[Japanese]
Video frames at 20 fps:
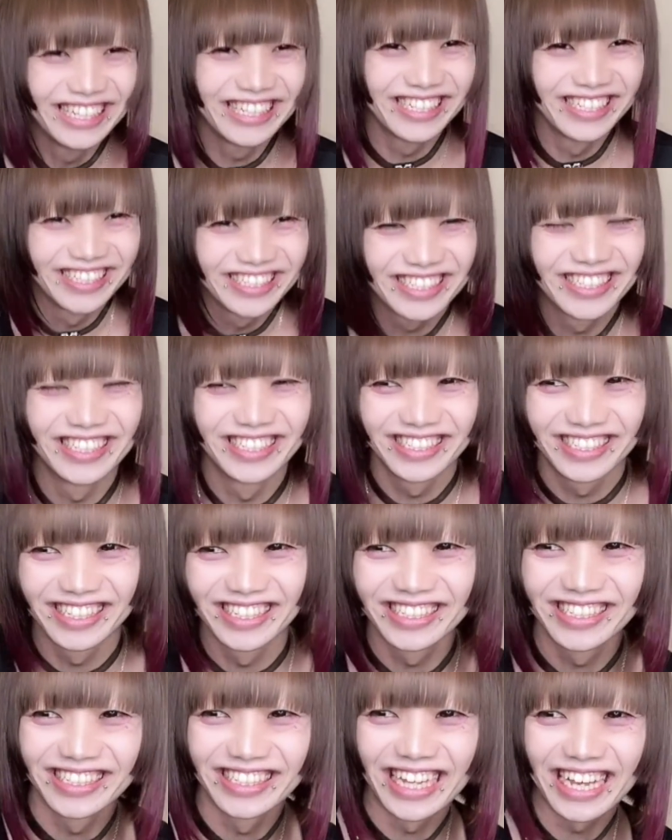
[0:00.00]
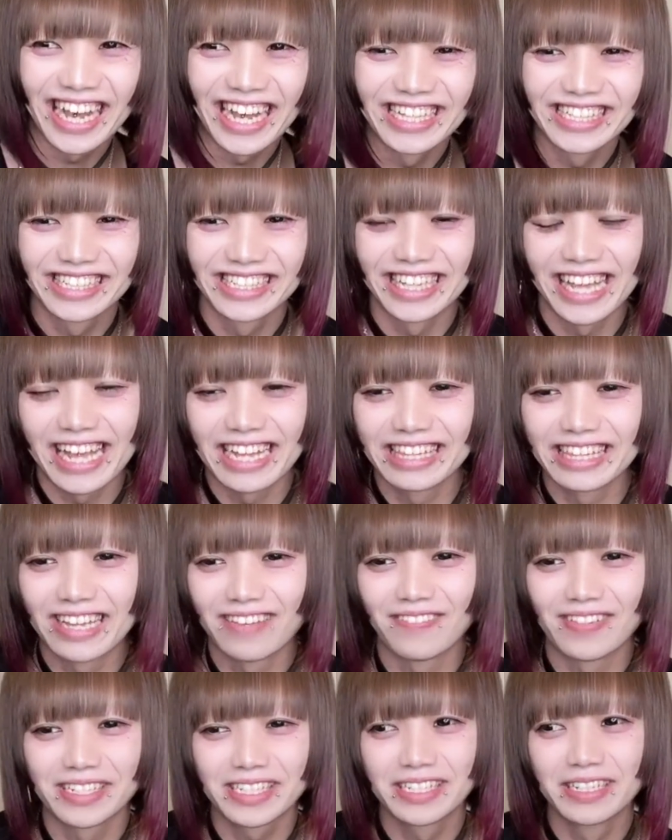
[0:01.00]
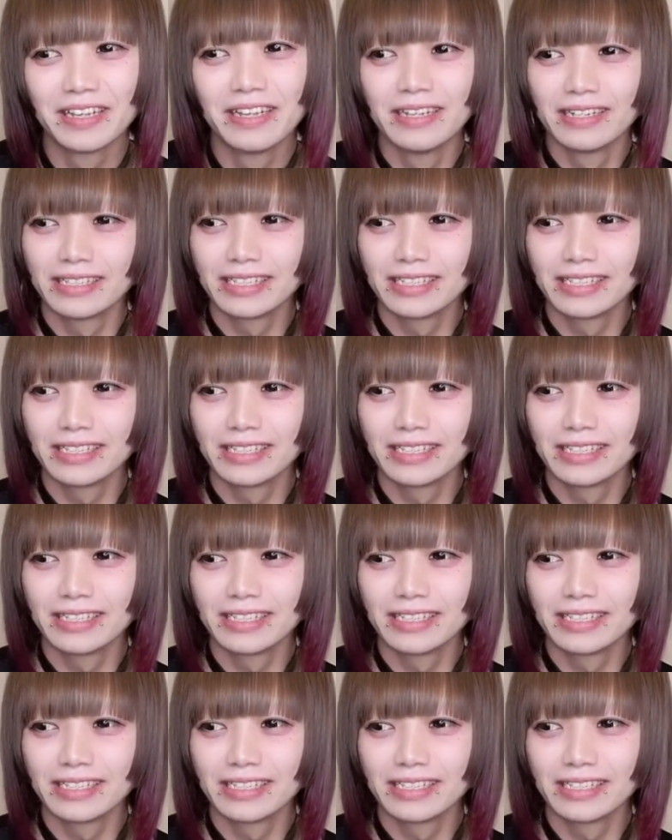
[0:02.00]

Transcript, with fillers: そうそうそう、そんな感じでやってます。